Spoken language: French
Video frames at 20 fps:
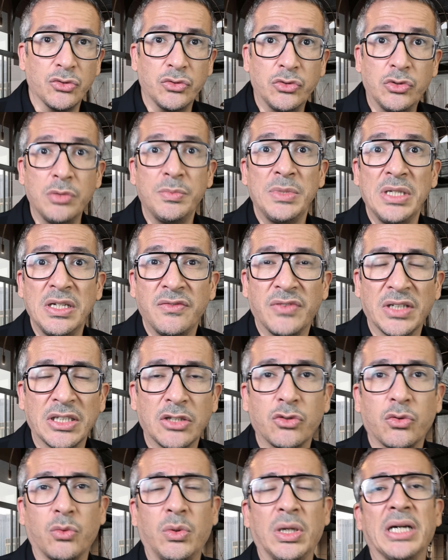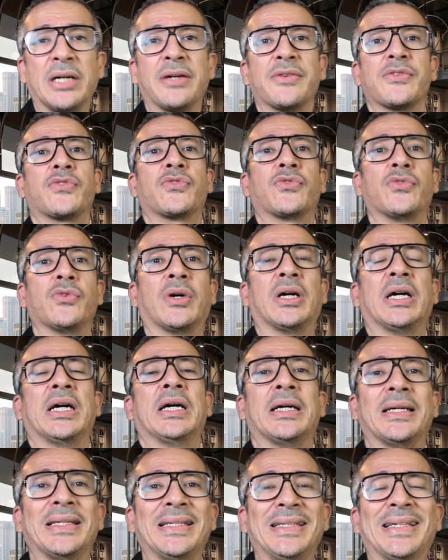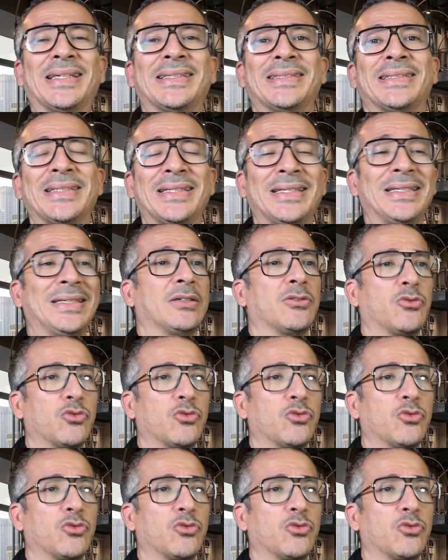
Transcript: 2023 sera l'année